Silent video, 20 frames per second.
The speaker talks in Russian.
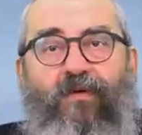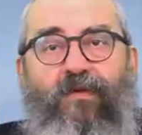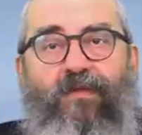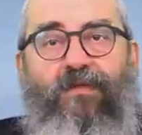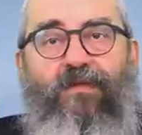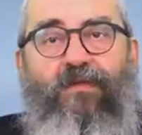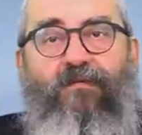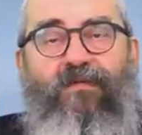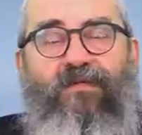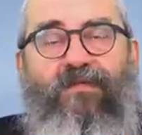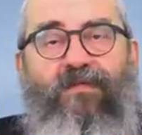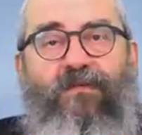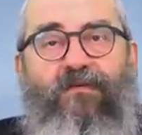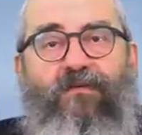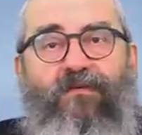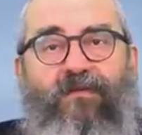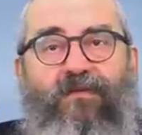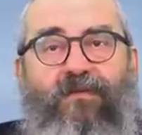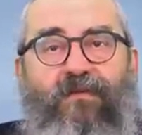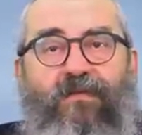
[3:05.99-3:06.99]
Решимо, с
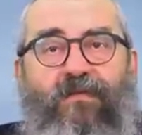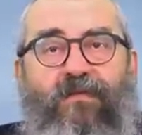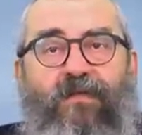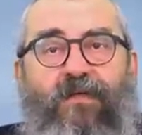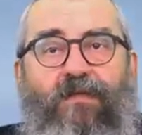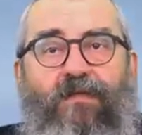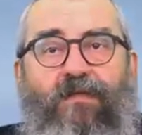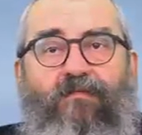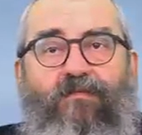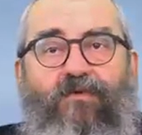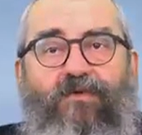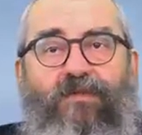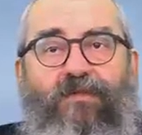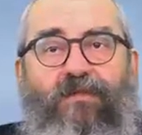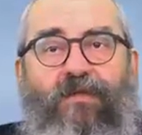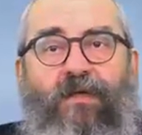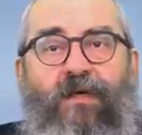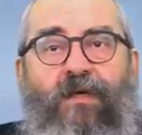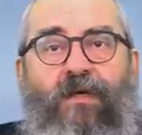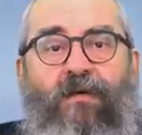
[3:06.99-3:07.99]
одной стороны, это
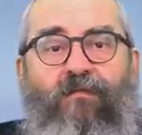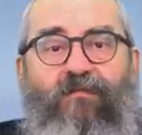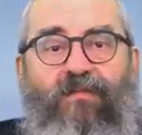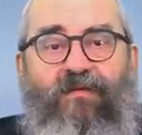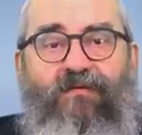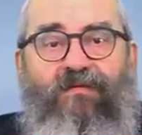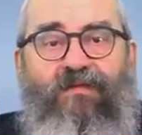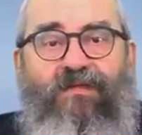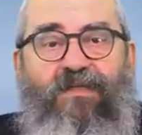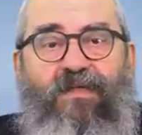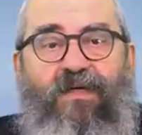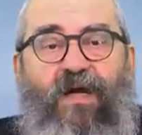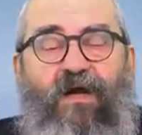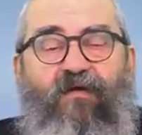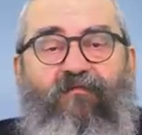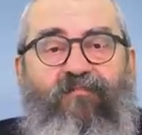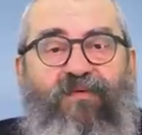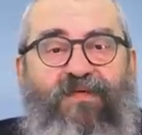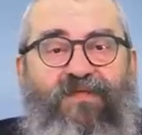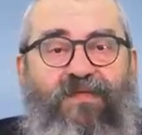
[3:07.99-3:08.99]
можно перевести
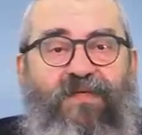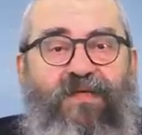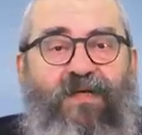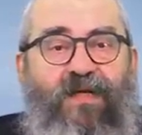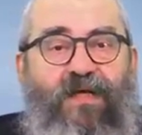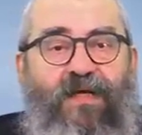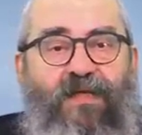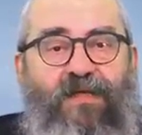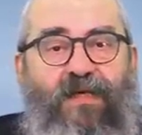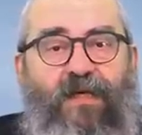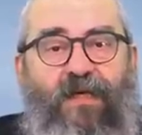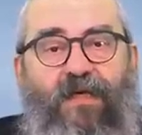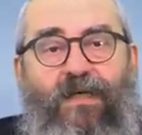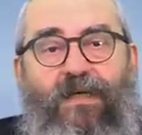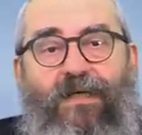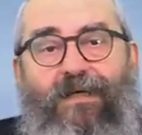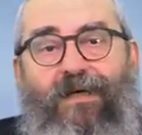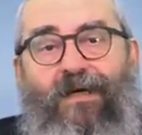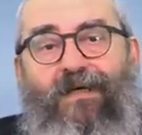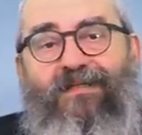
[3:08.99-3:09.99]
как впечатление
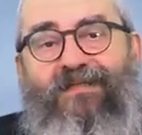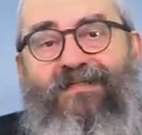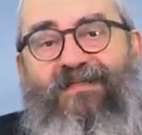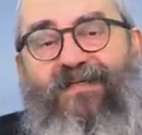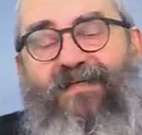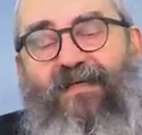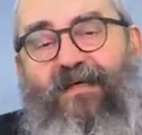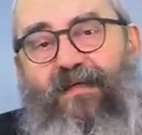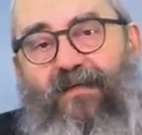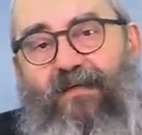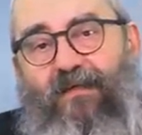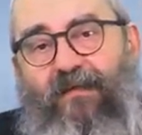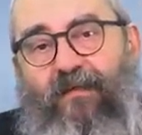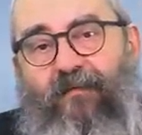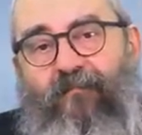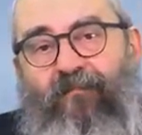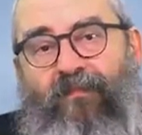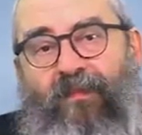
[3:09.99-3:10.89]
или как след.